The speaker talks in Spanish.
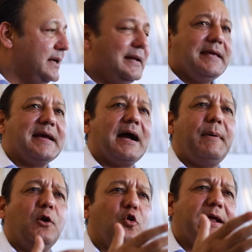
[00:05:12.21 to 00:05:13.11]
y le
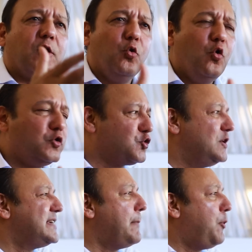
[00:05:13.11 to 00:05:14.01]
llegaban los recursos
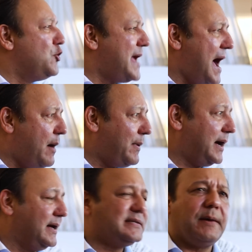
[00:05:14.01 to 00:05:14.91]
y se
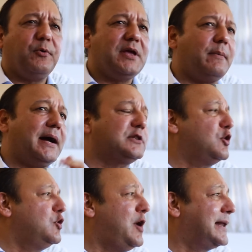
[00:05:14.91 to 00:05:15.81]
apoyaba, y se apoyaban a
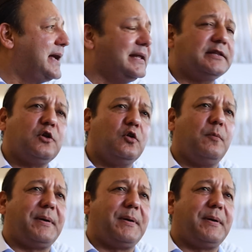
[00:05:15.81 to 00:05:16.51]
todos los alcaldes de todos los